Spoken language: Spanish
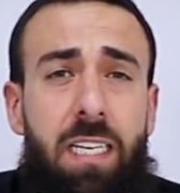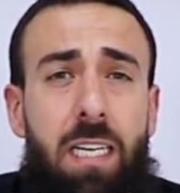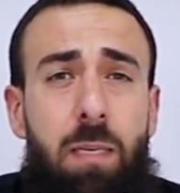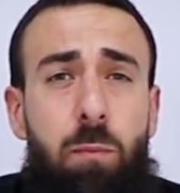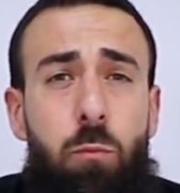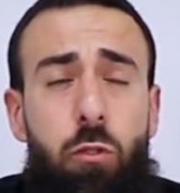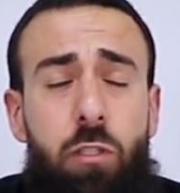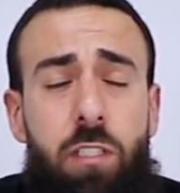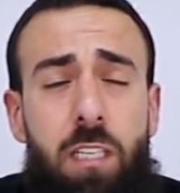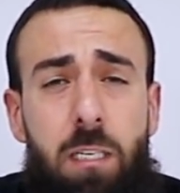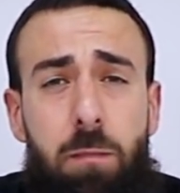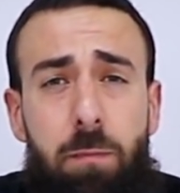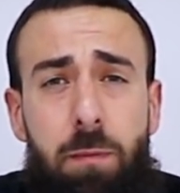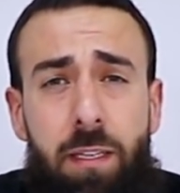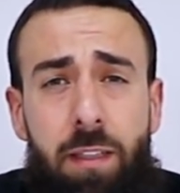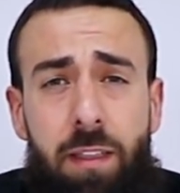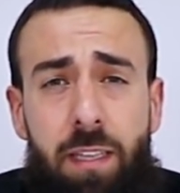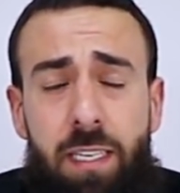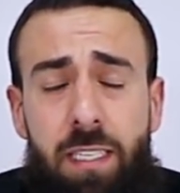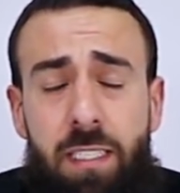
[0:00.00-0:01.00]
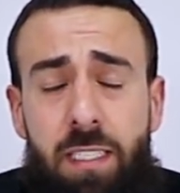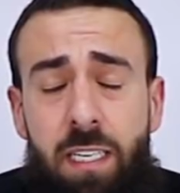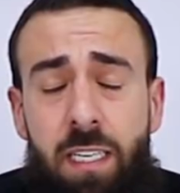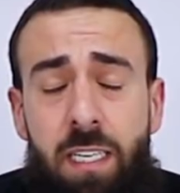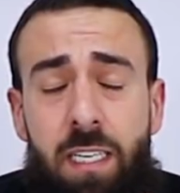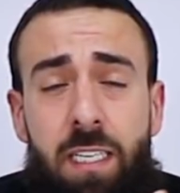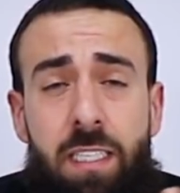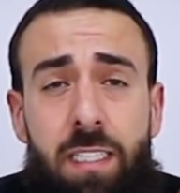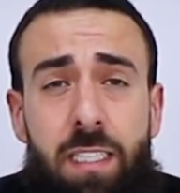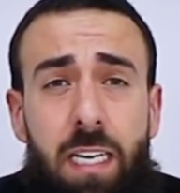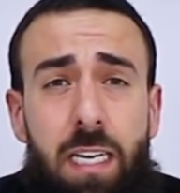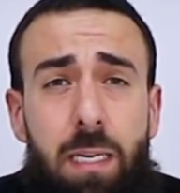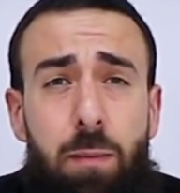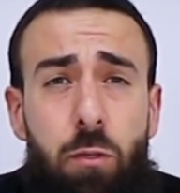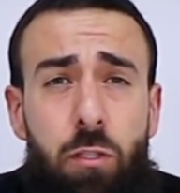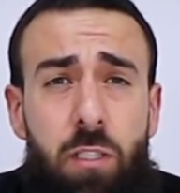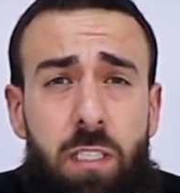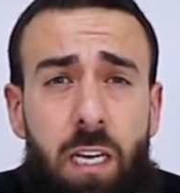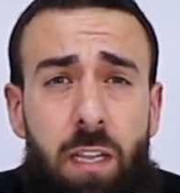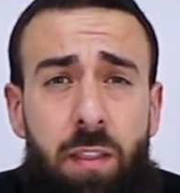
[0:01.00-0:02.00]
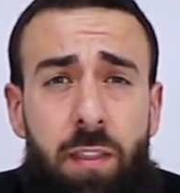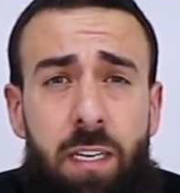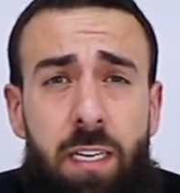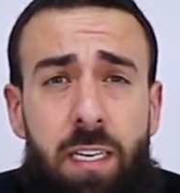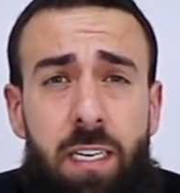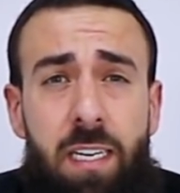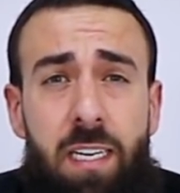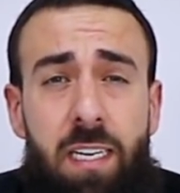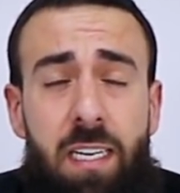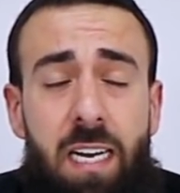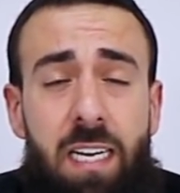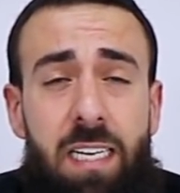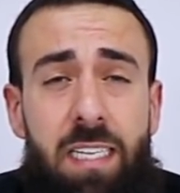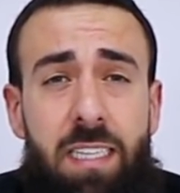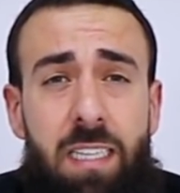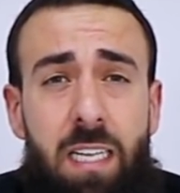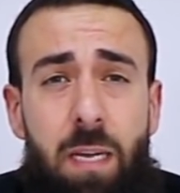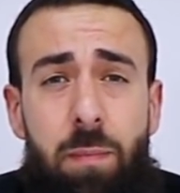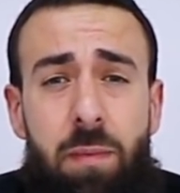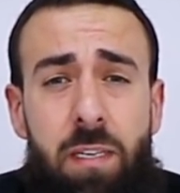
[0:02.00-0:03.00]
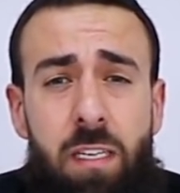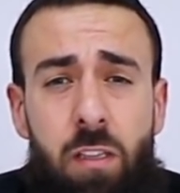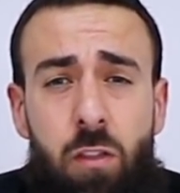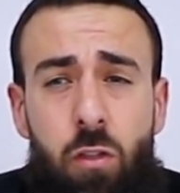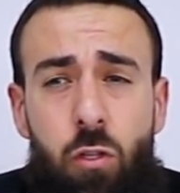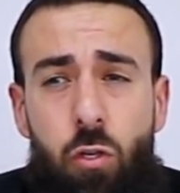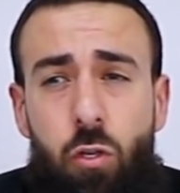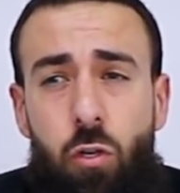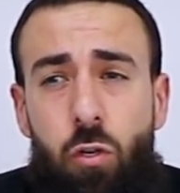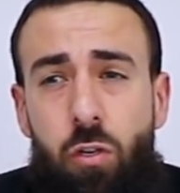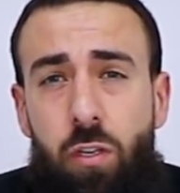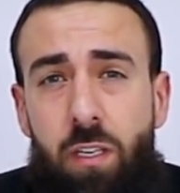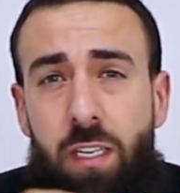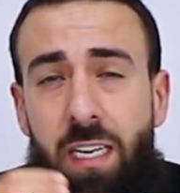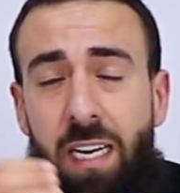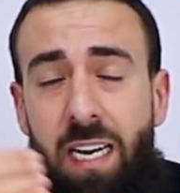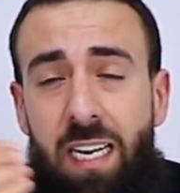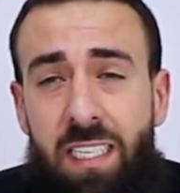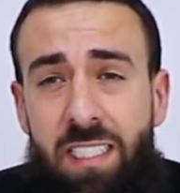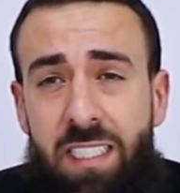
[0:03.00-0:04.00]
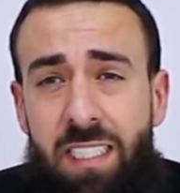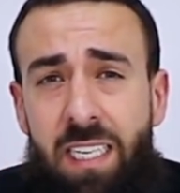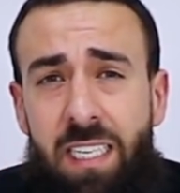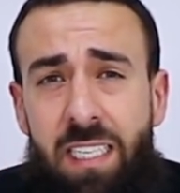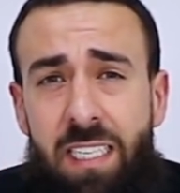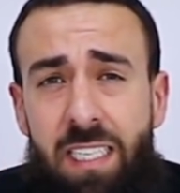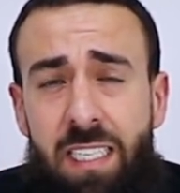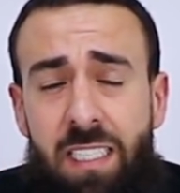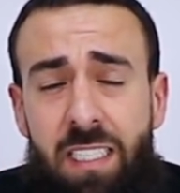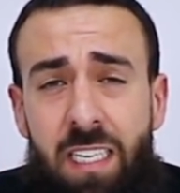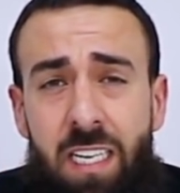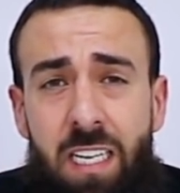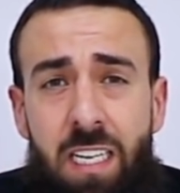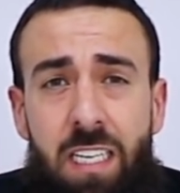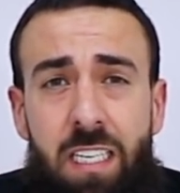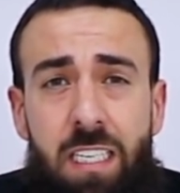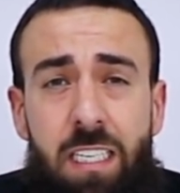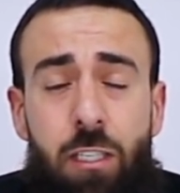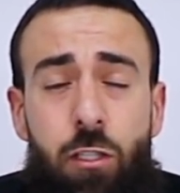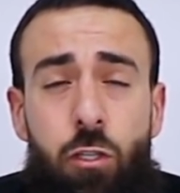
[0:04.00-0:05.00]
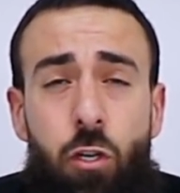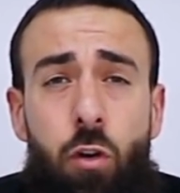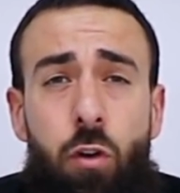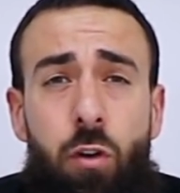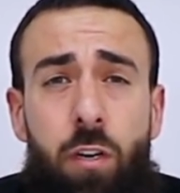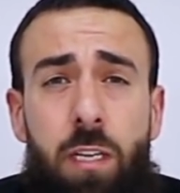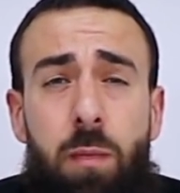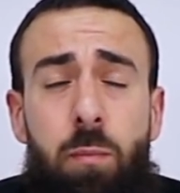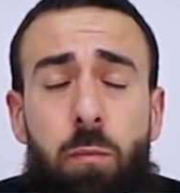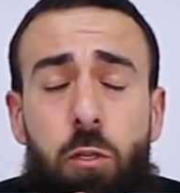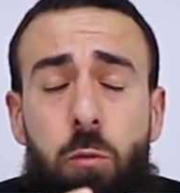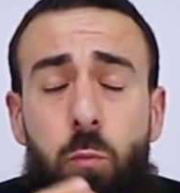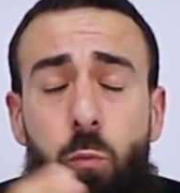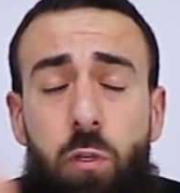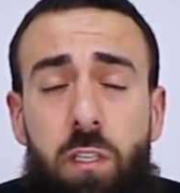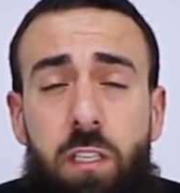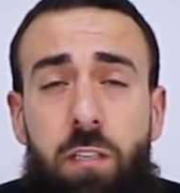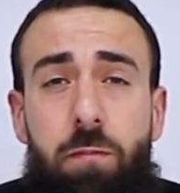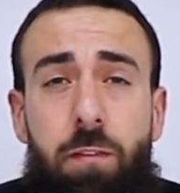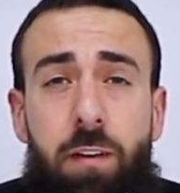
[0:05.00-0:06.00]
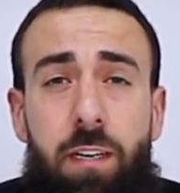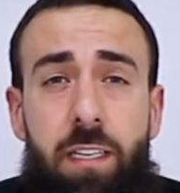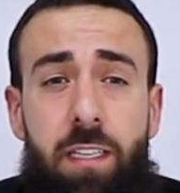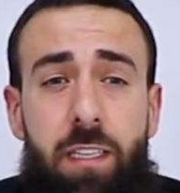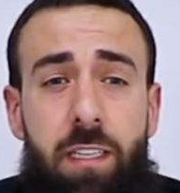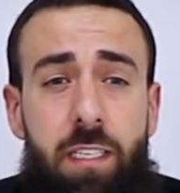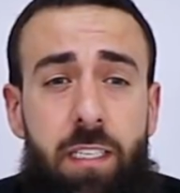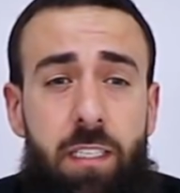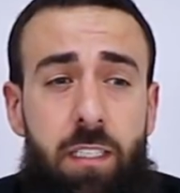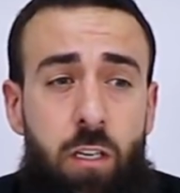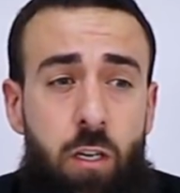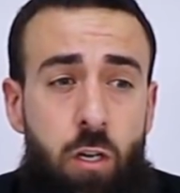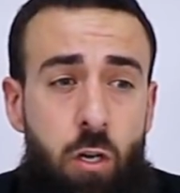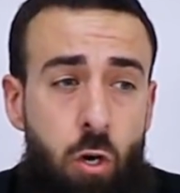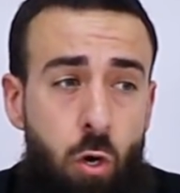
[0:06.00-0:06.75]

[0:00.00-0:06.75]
Que muchas veces tenemos que hacer el calentamiento y las series y son ritmos muy diferentes.